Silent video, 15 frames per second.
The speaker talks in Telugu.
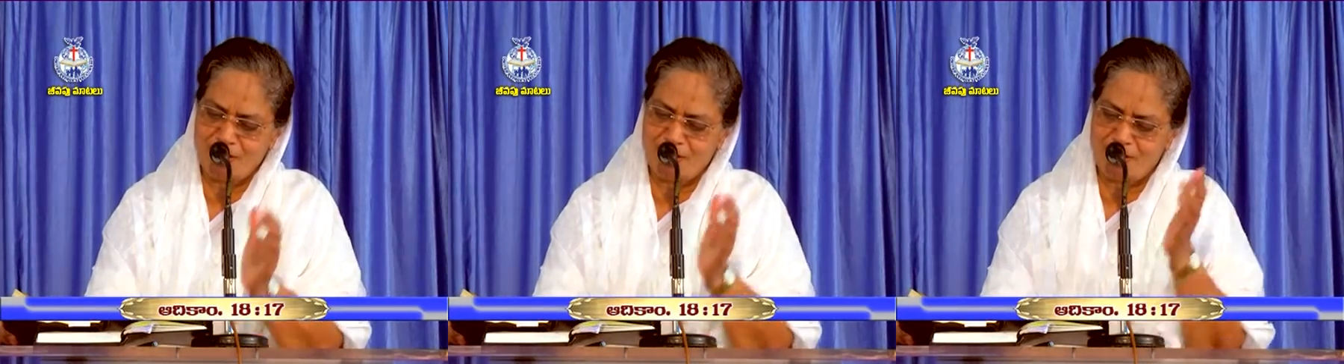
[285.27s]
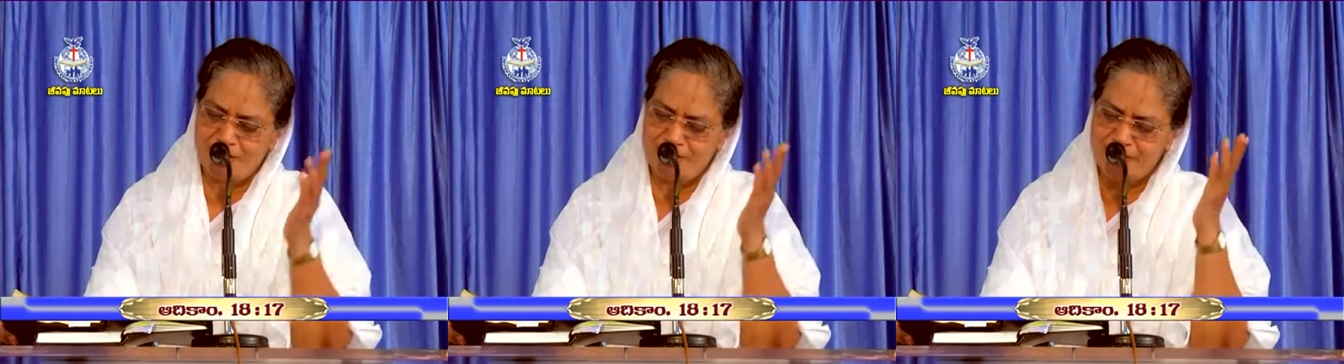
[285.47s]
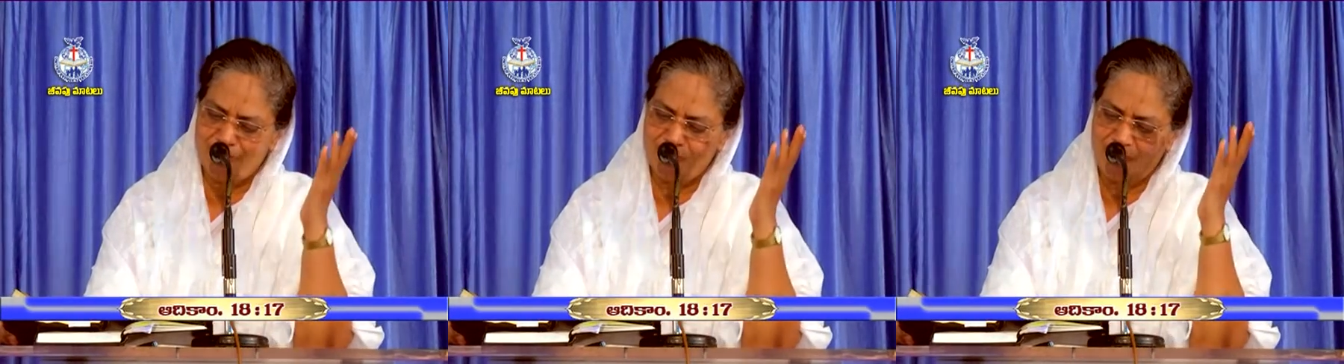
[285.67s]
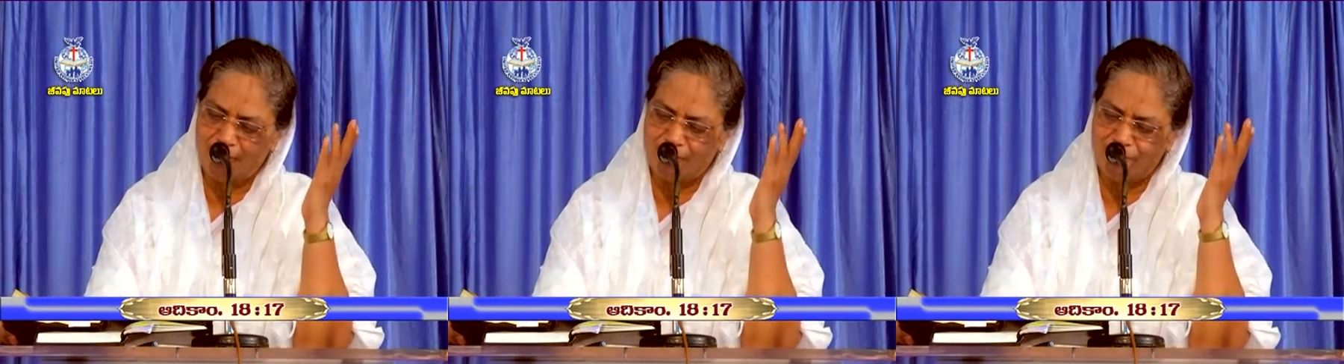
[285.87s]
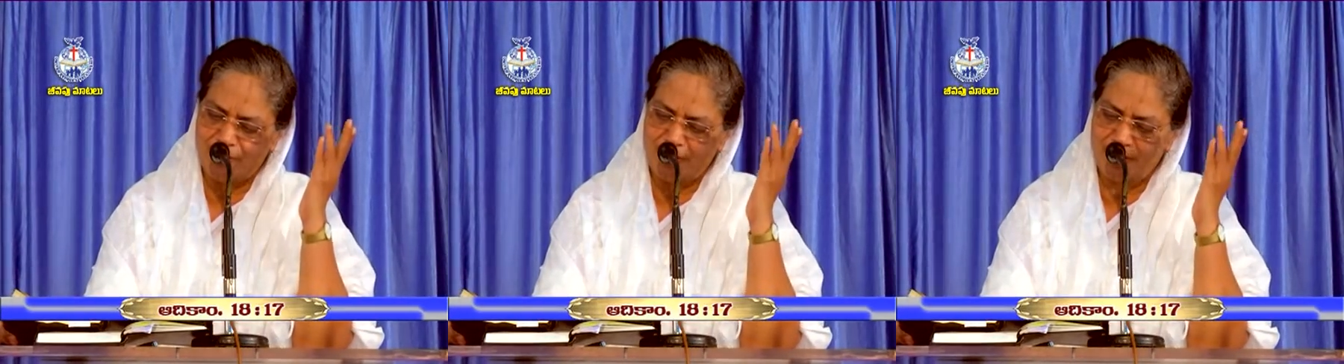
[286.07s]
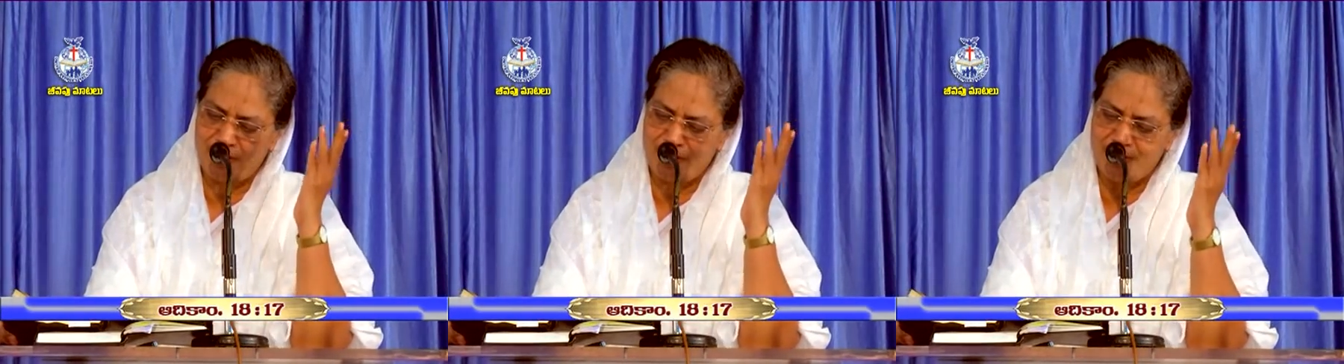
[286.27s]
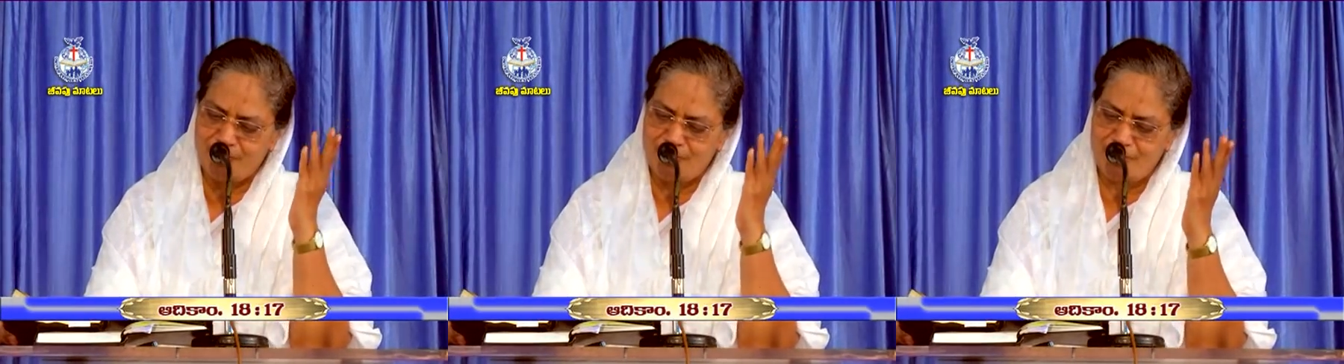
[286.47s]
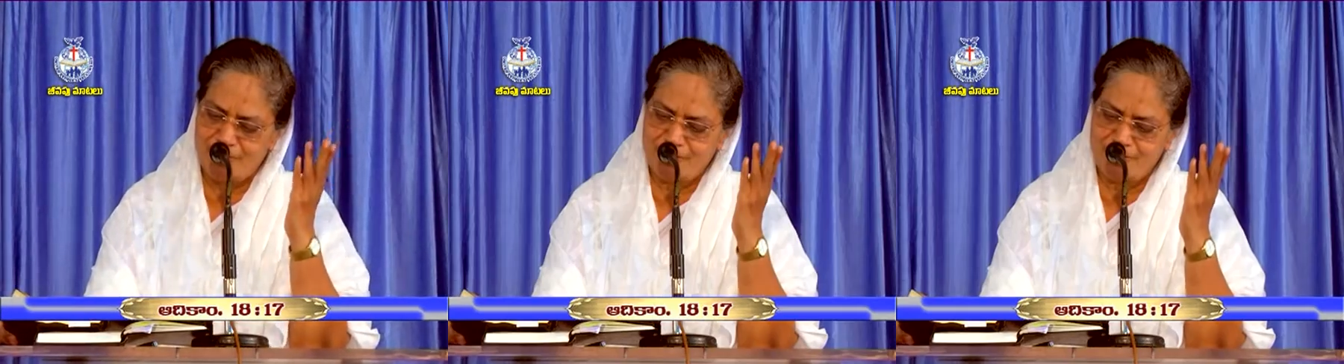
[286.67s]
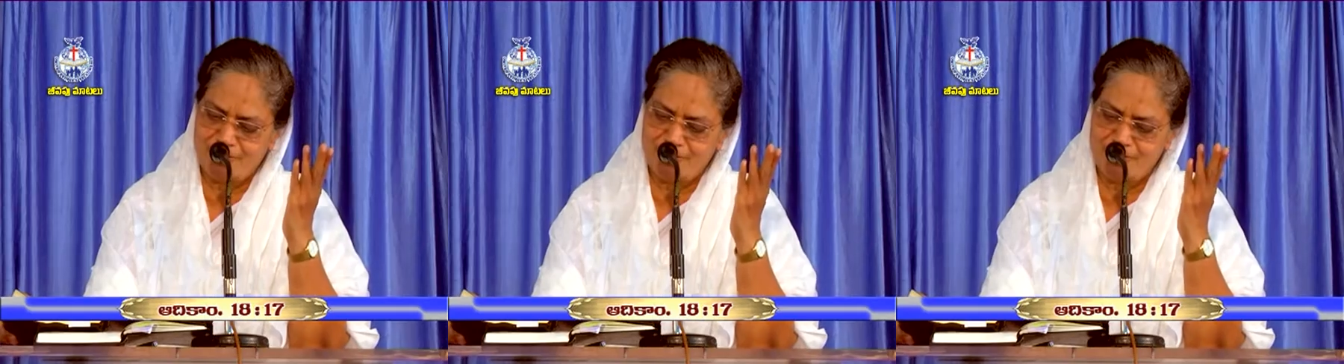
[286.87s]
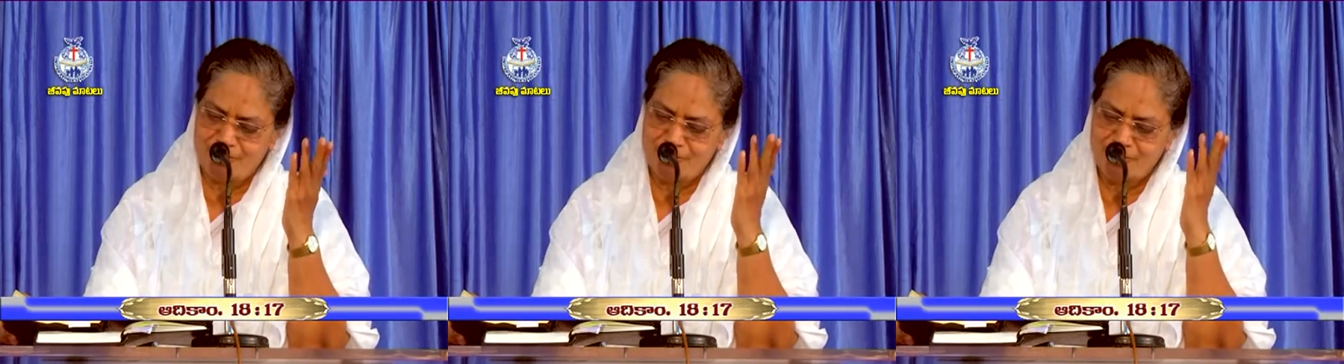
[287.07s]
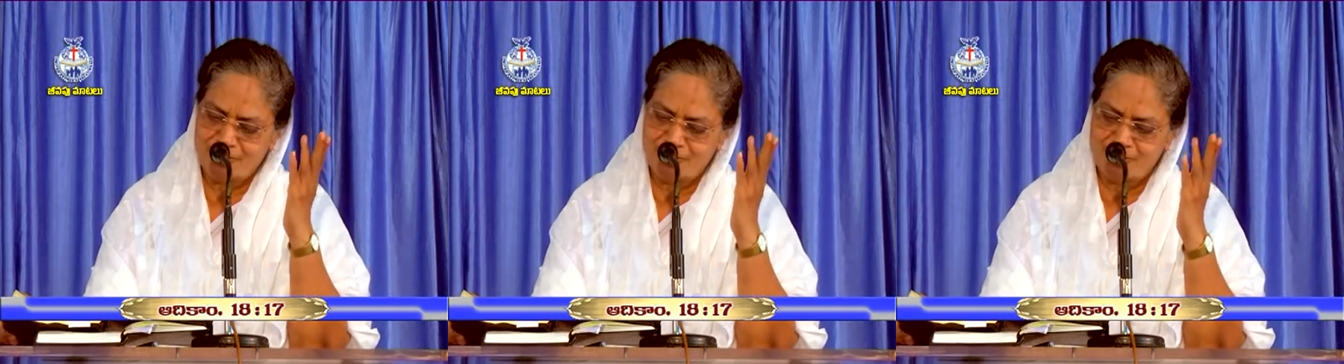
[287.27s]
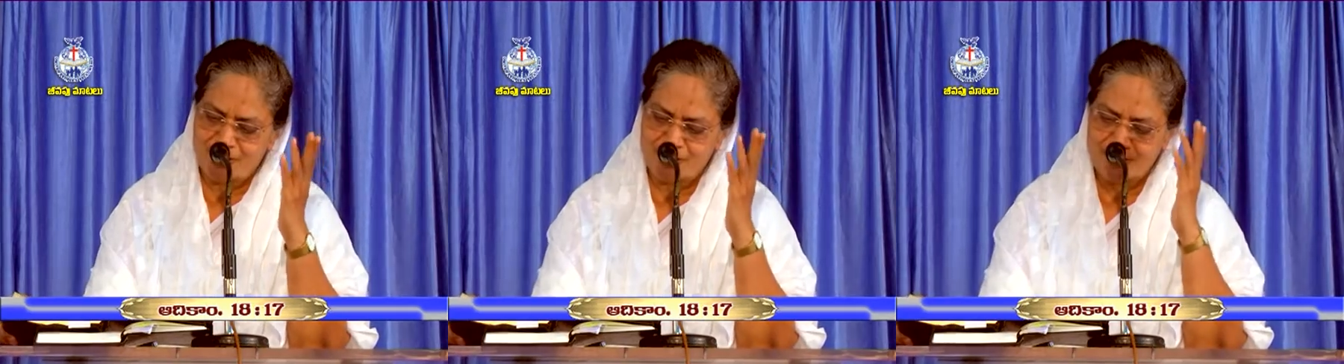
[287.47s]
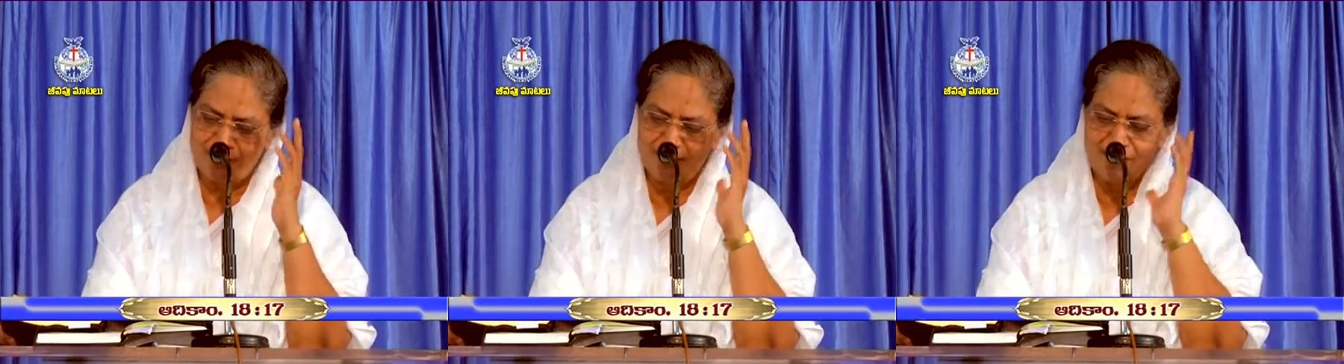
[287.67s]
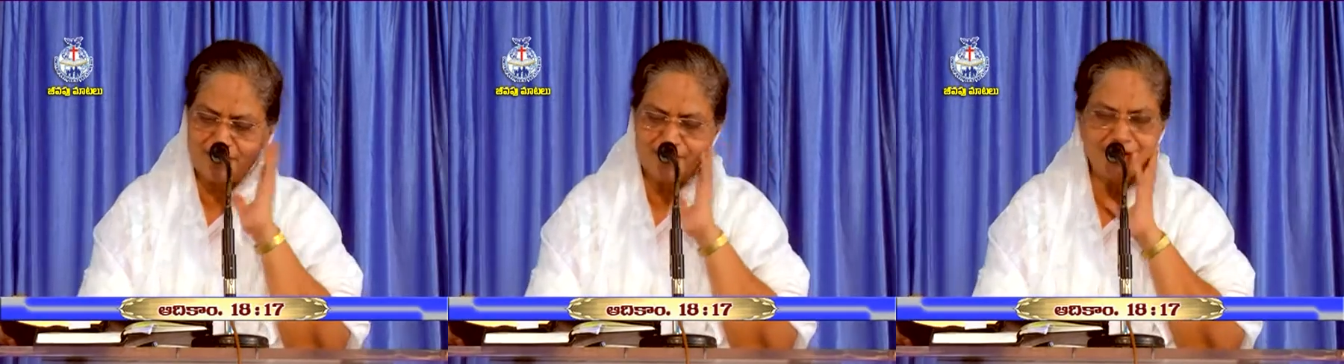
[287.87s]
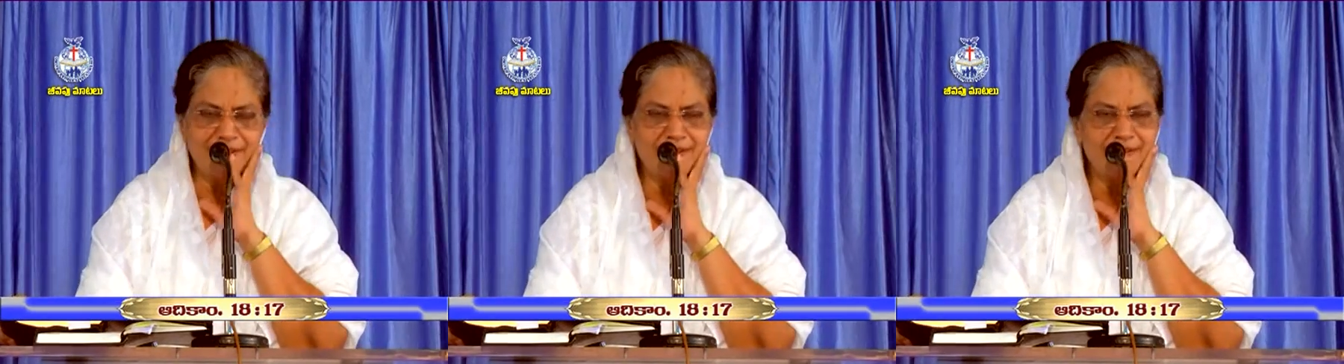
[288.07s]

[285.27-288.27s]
కార్యము అబ్రహాము నాకు దాచేదనా